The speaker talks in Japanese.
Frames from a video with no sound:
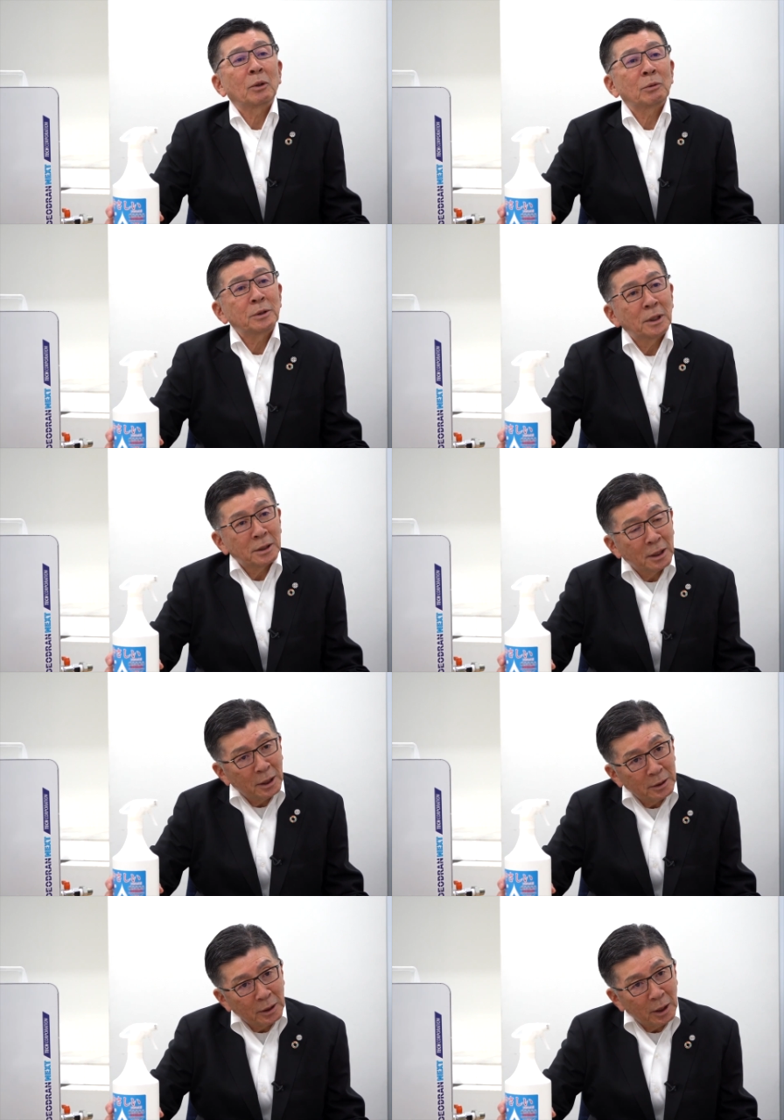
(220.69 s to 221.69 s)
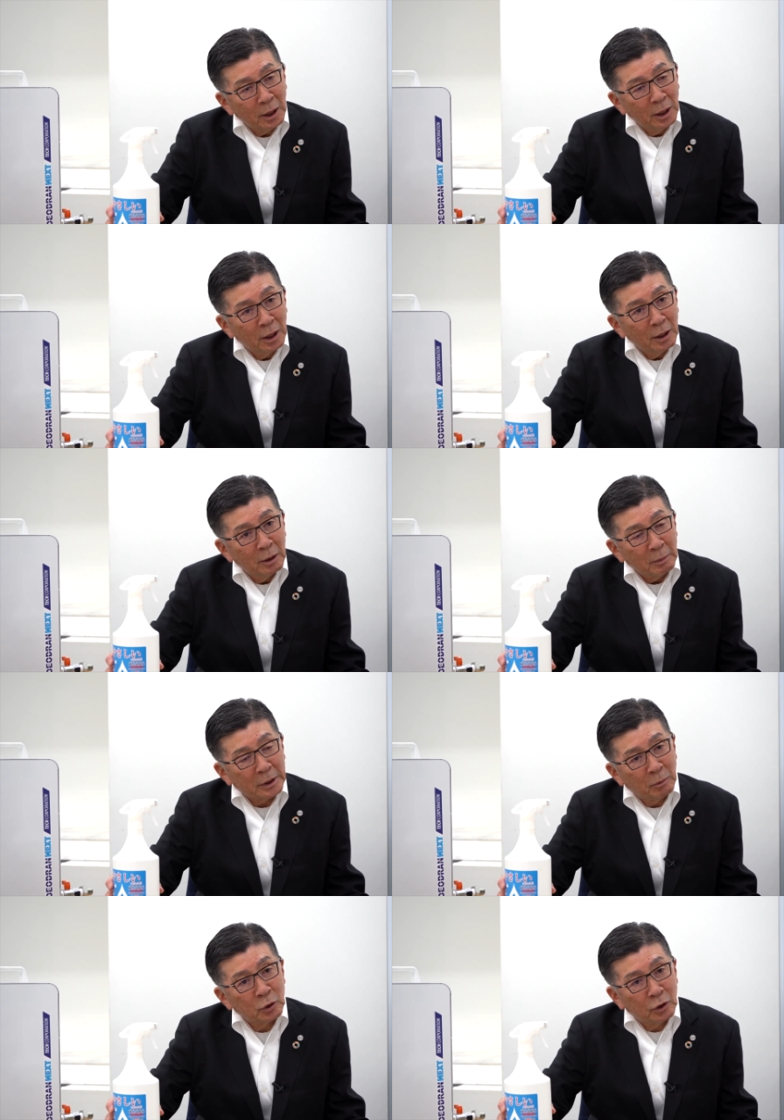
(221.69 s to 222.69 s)
得していただいてま
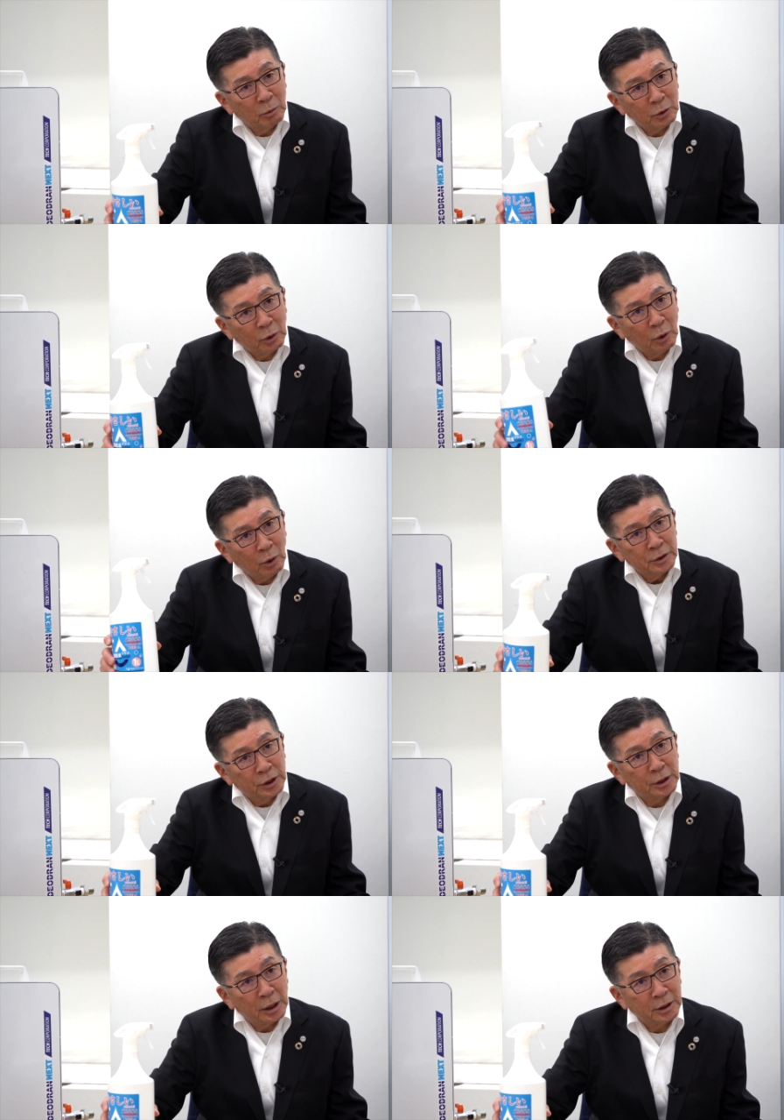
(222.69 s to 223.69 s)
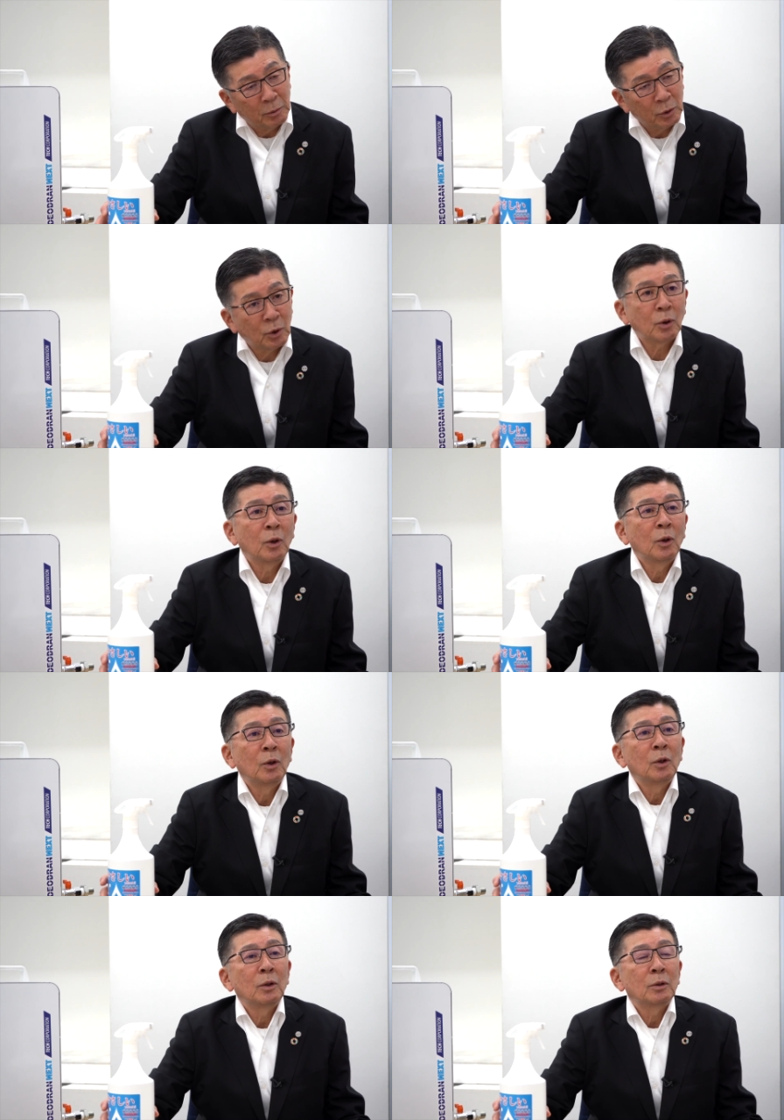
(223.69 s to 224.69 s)
たもっともっと進化したものを
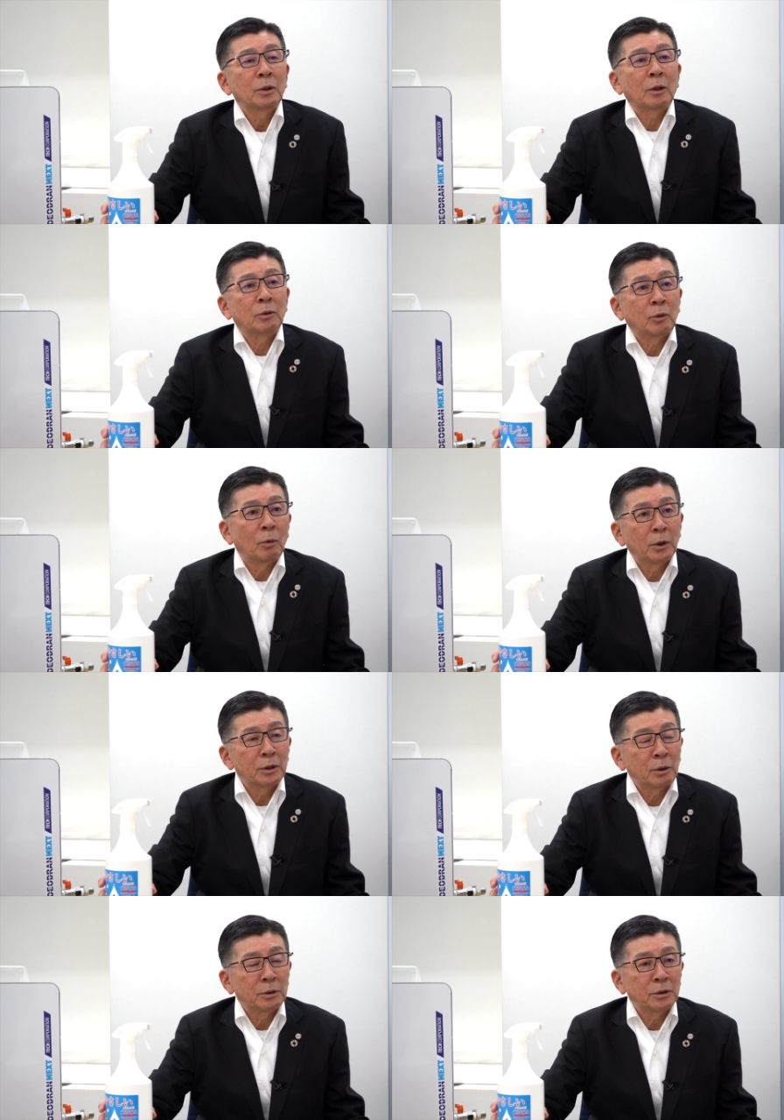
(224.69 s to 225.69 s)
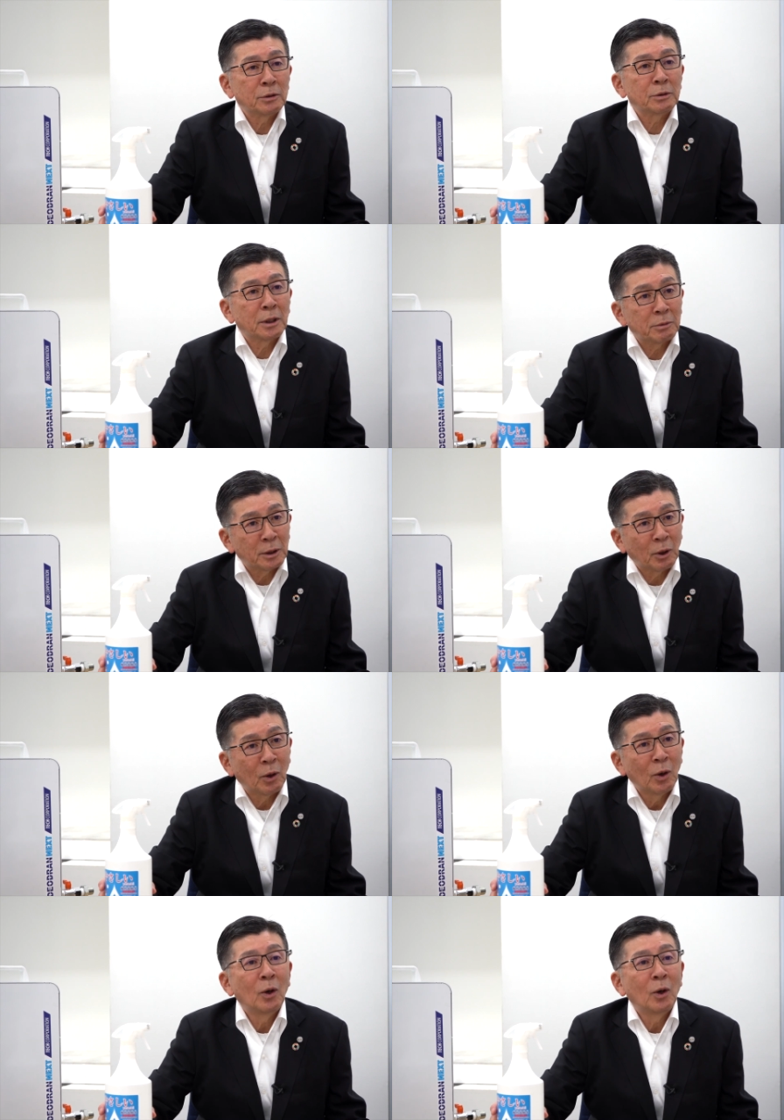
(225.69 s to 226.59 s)
テックコーポレーションに作ってくれと